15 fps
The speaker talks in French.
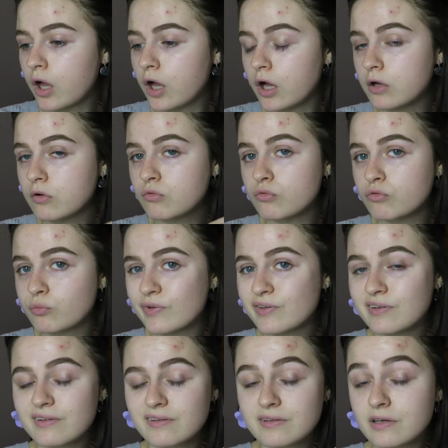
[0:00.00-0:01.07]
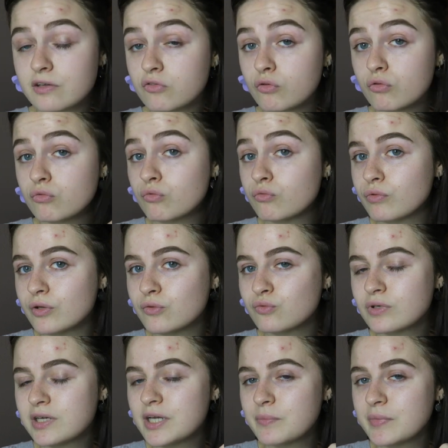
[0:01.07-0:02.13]
hein, euh, c'est pas très intéressant de voir
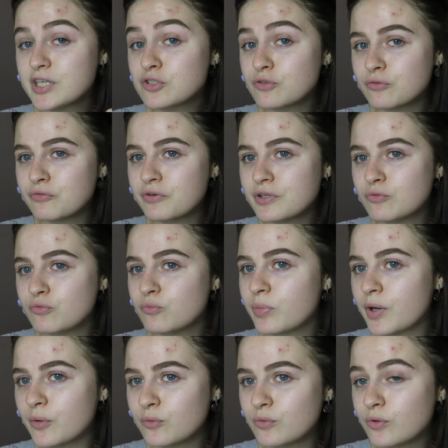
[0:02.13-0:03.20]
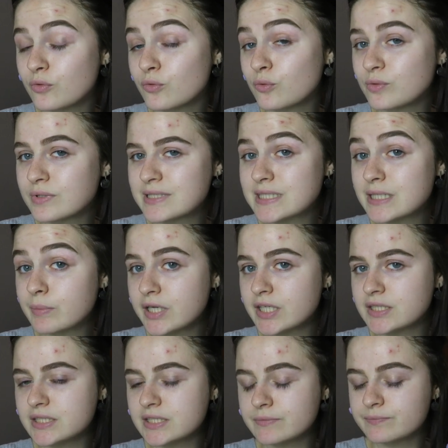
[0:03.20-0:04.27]
toutes les mèches faites une par une. Donc c'est
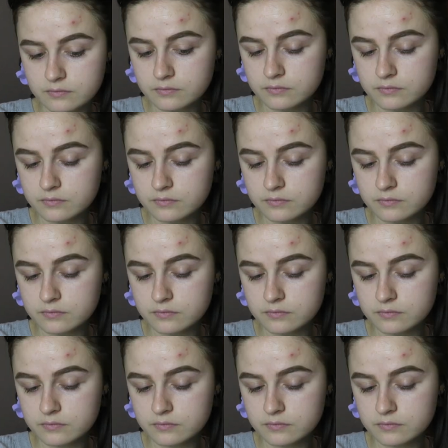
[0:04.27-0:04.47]
parti.